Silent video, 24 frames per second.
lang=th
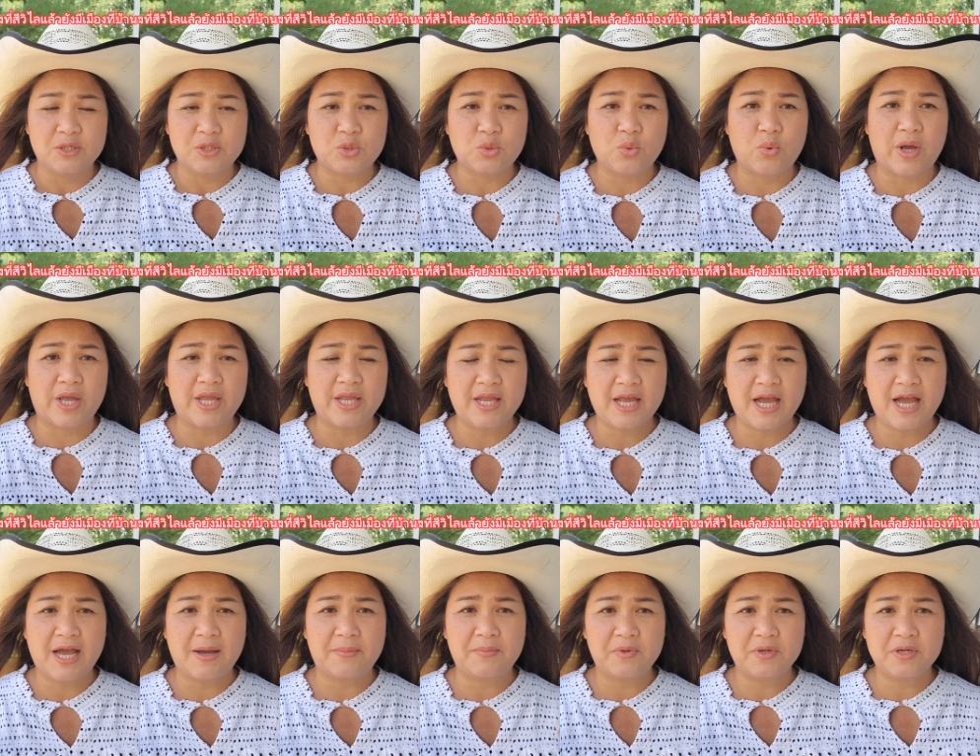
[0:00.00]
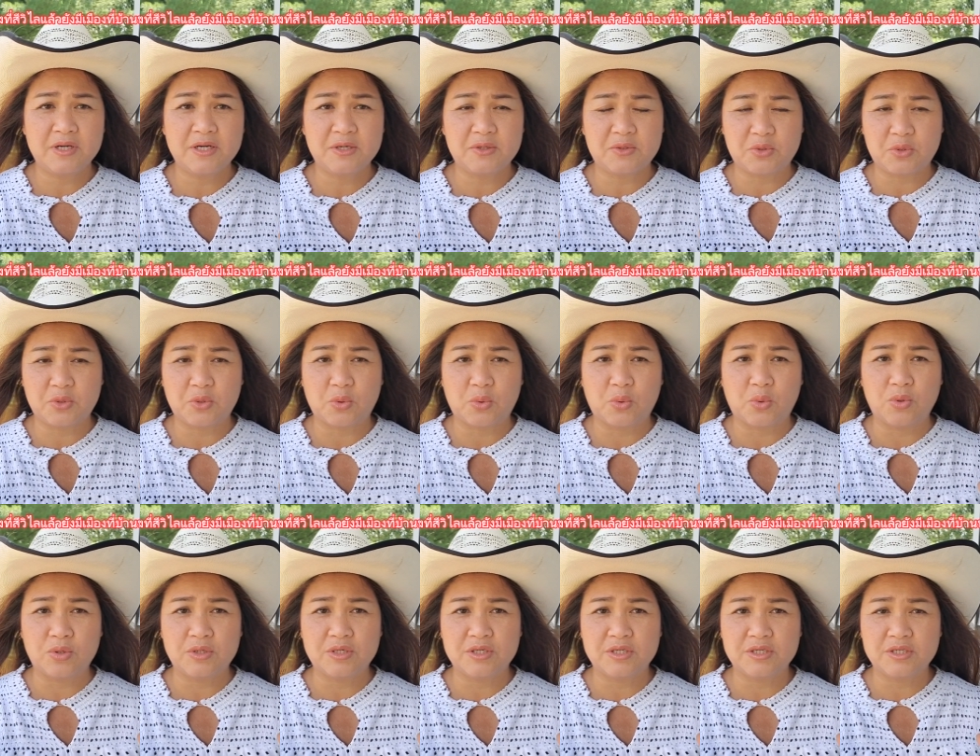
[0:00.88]
สวยงามเลิศหรู
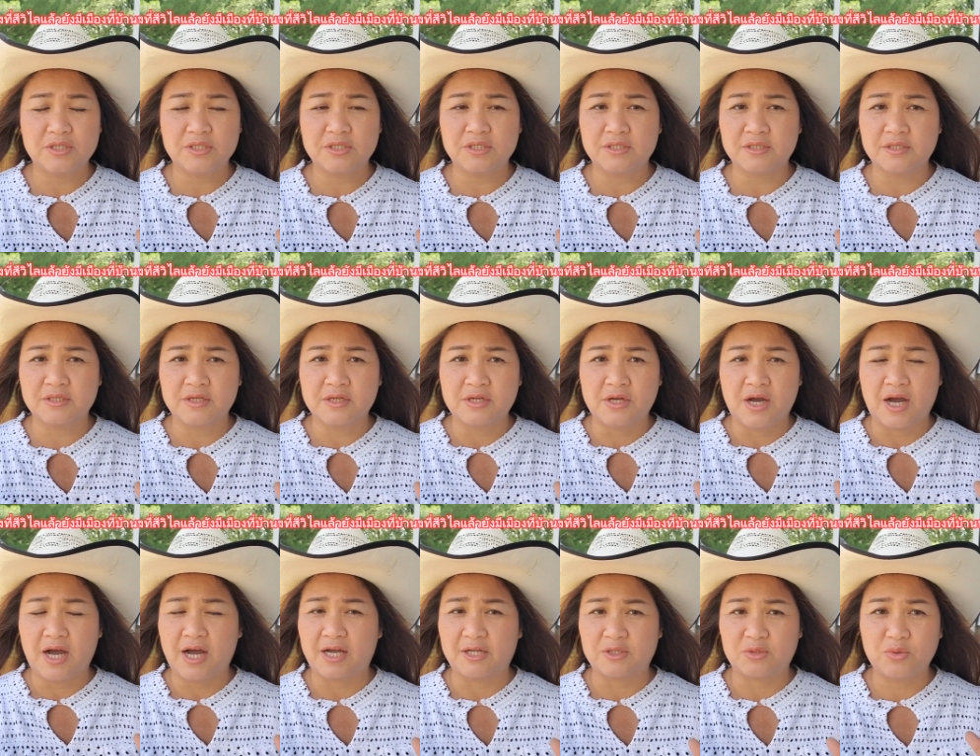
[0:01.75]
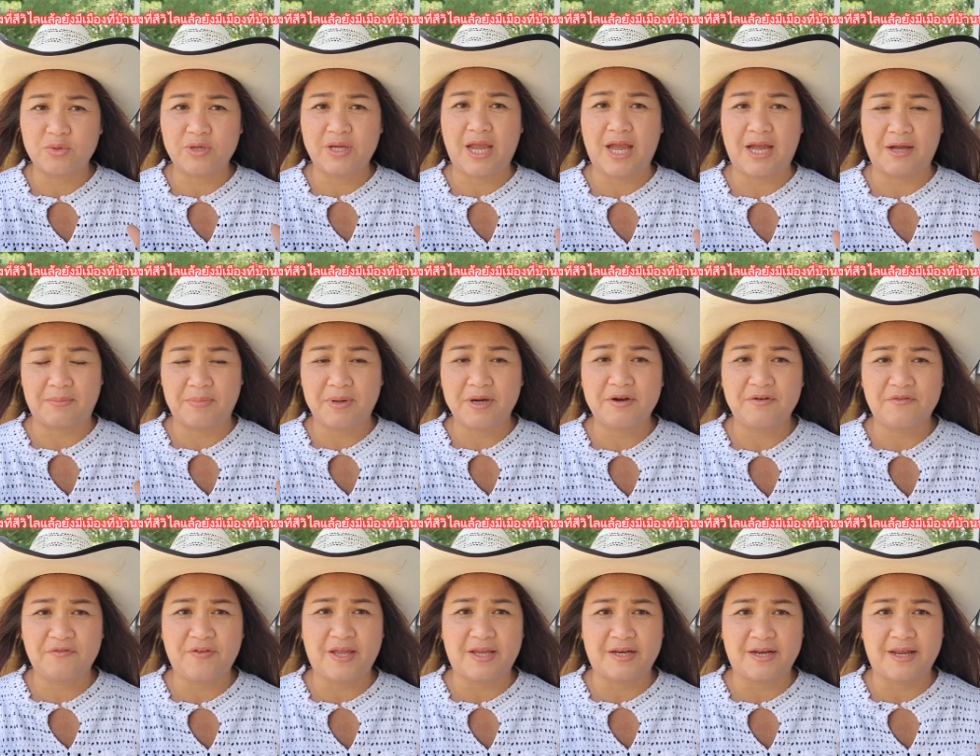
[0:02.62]
คืออทุกอย่างเพอร์
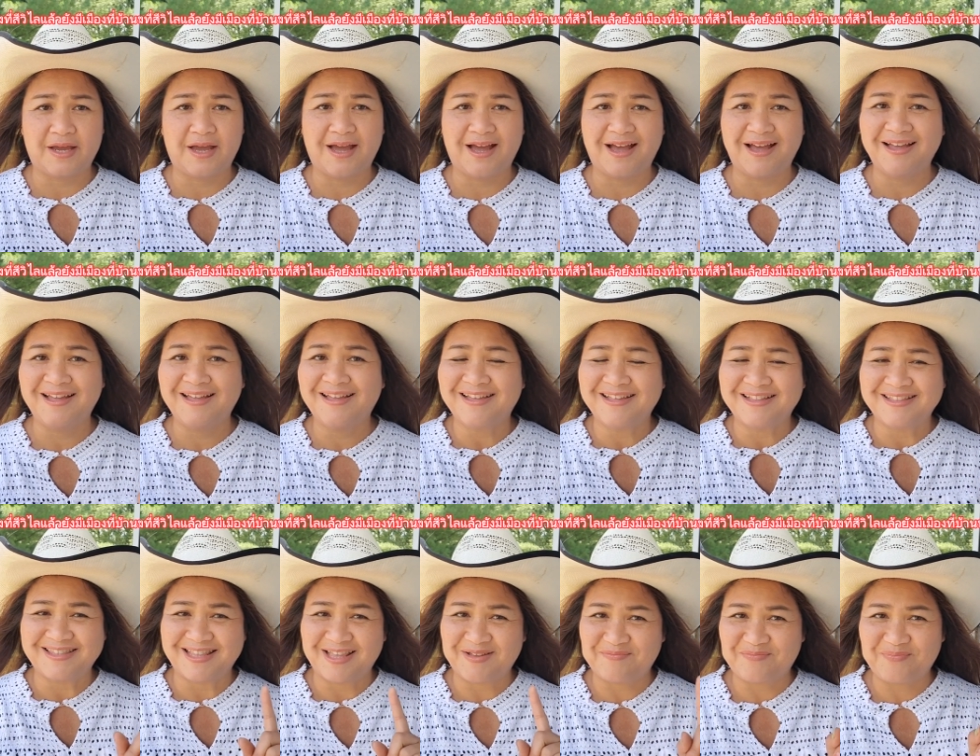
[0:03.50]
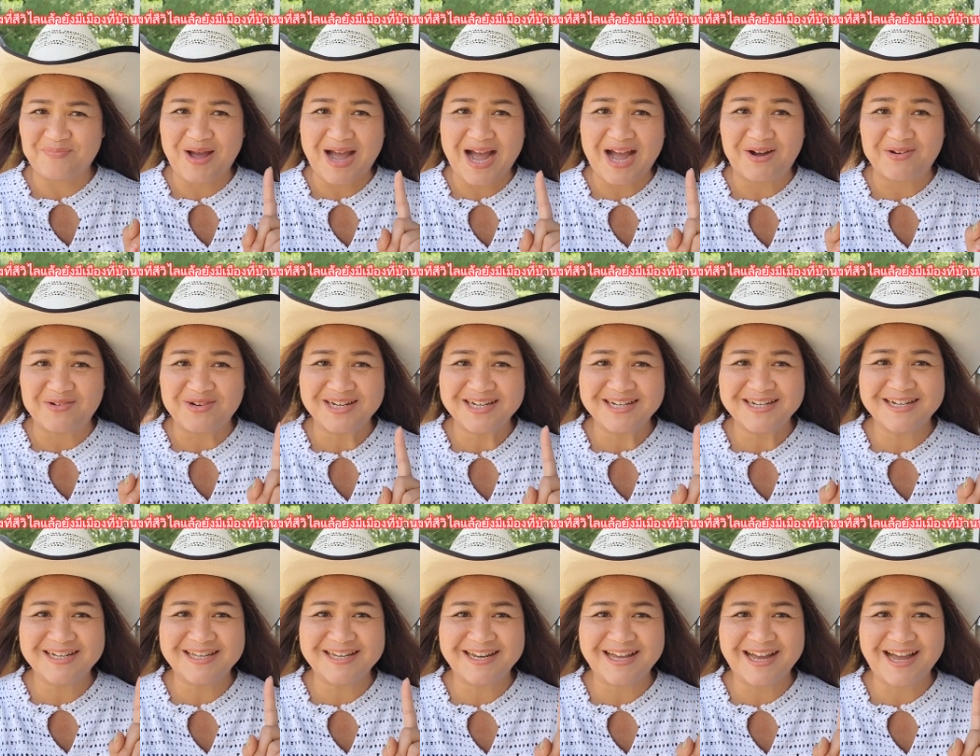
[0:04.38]
เฟกนะคะแต่เปล่าเล
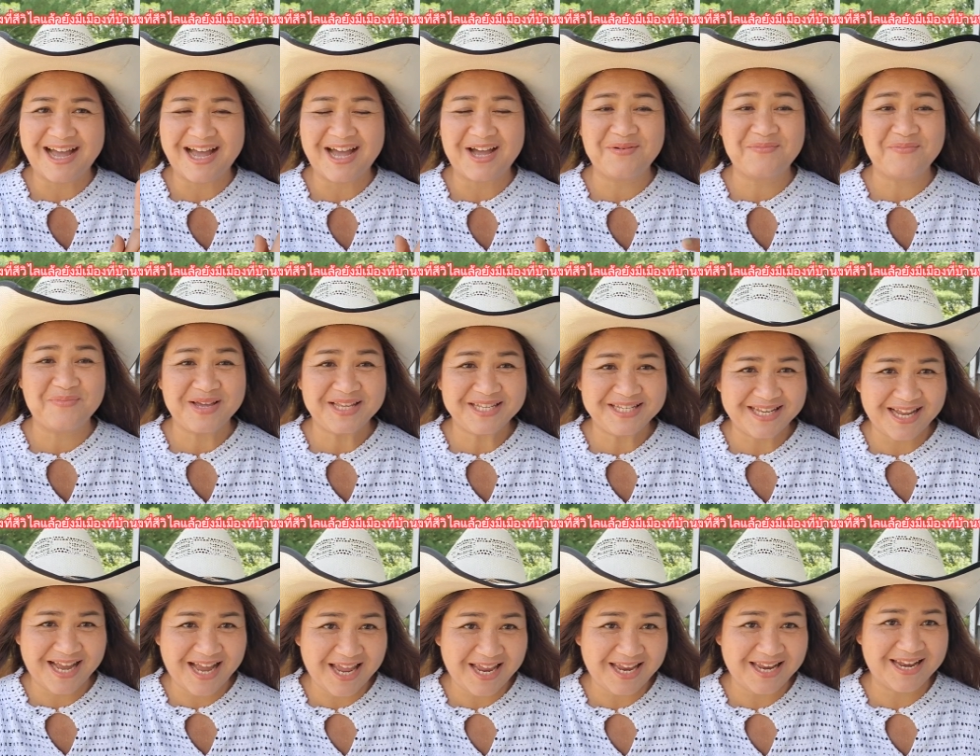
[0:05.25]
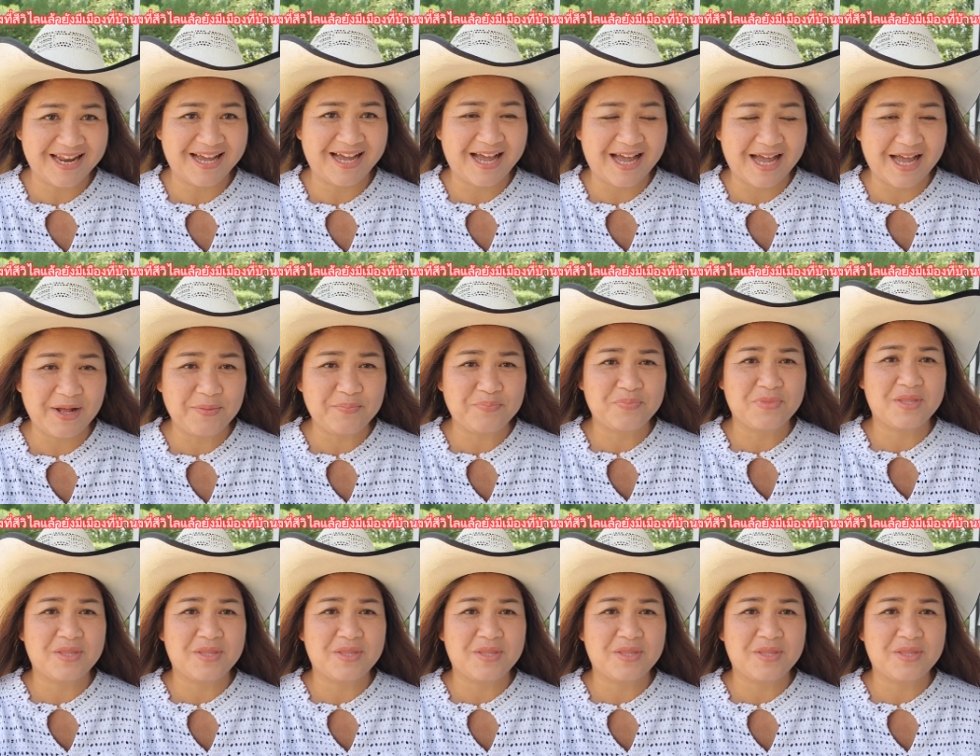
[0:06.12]
ยนะคะ ไม่ใช่นะคะ